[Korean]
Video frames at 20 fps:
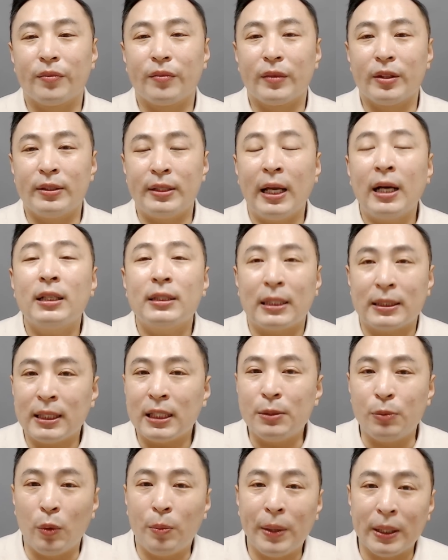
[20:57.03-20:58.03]
내가
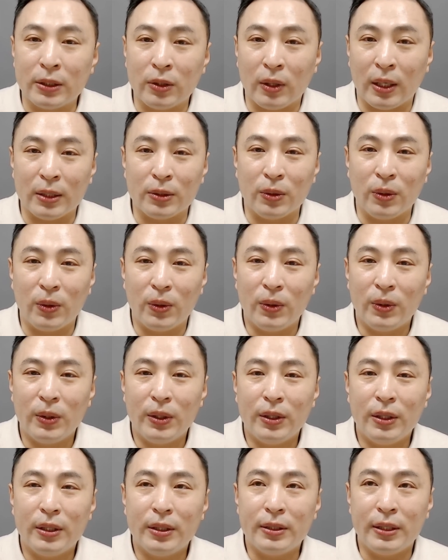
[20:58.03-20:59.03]
낙찰을 못 받더라도,
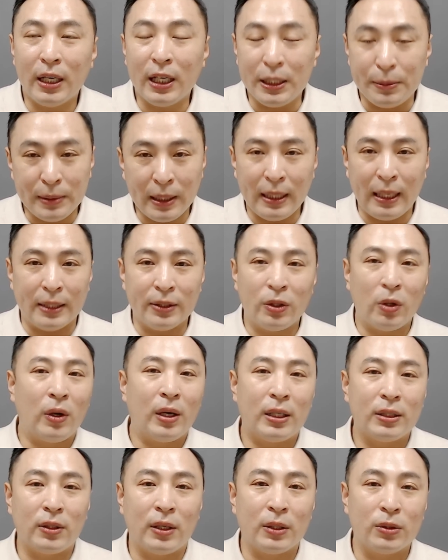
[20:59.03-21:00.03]
내가 입찰에 안
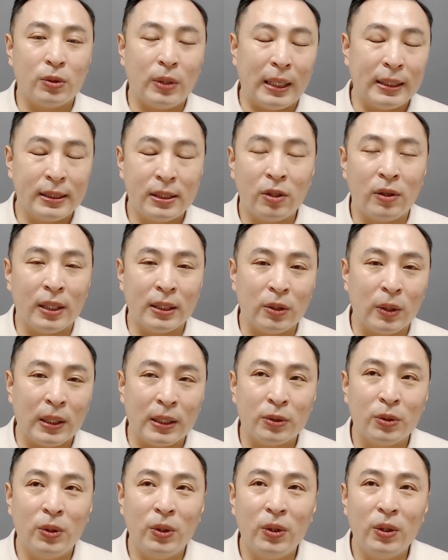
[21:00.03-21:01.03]

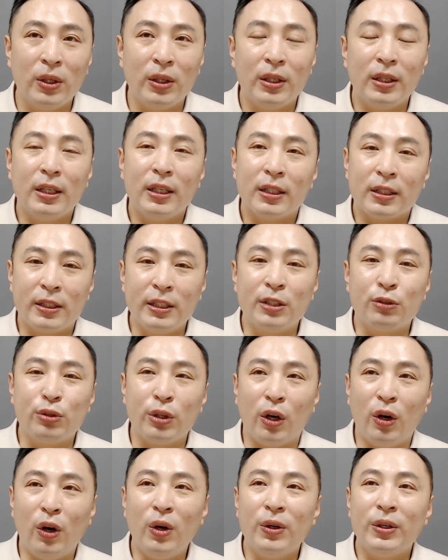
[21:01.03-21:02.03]
들어가더라도,
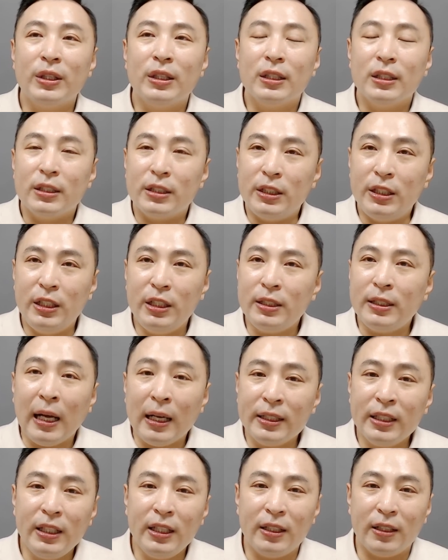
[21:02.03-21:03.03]
그리고요 이
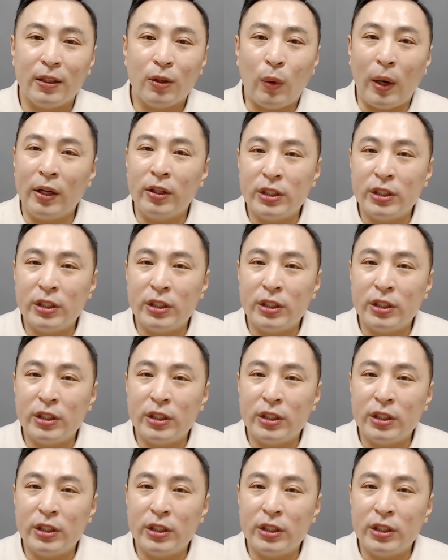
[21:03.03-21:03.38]
땅이 과연